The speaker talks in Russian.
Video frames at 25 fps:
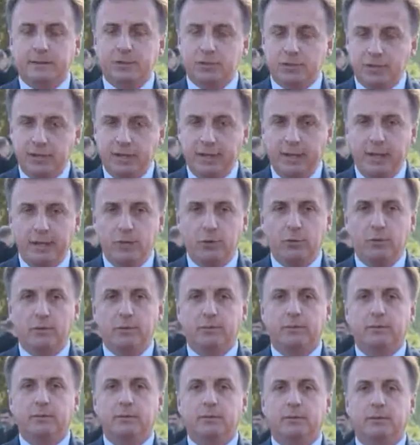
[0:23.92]

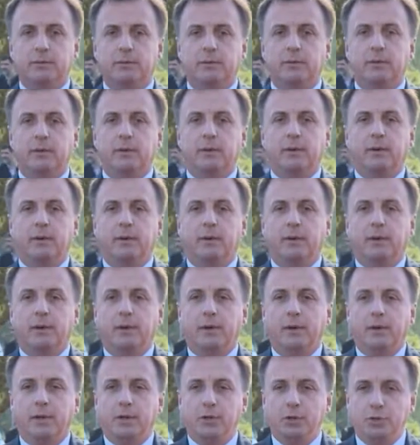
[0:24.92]
сожалению,
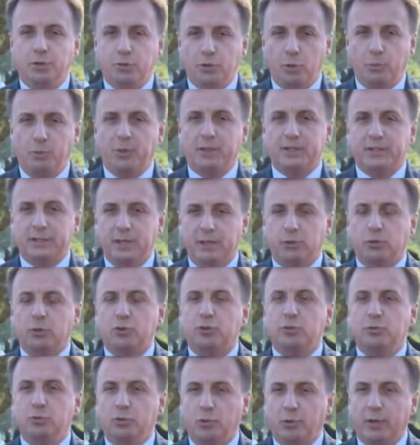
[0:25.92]
еще предстоит
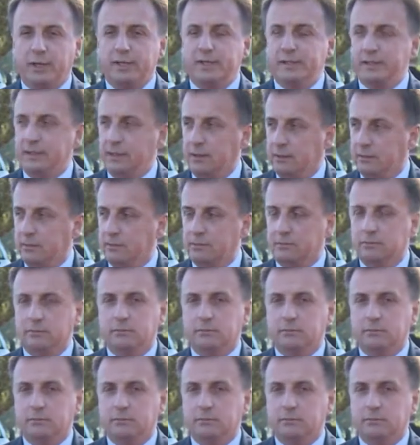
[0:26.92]
очень много сил